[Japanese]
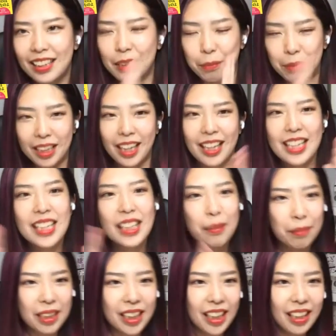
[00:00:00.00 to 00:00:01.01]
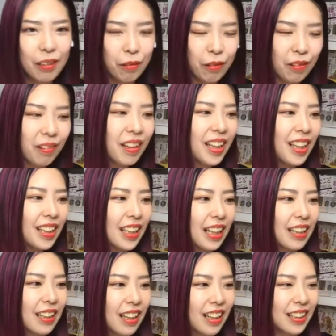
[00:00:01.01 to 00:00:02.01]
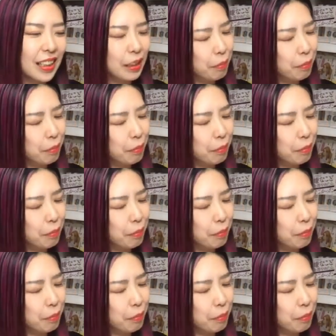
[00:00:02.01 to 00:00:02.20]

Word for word: 地味なら地味に、こう、なんか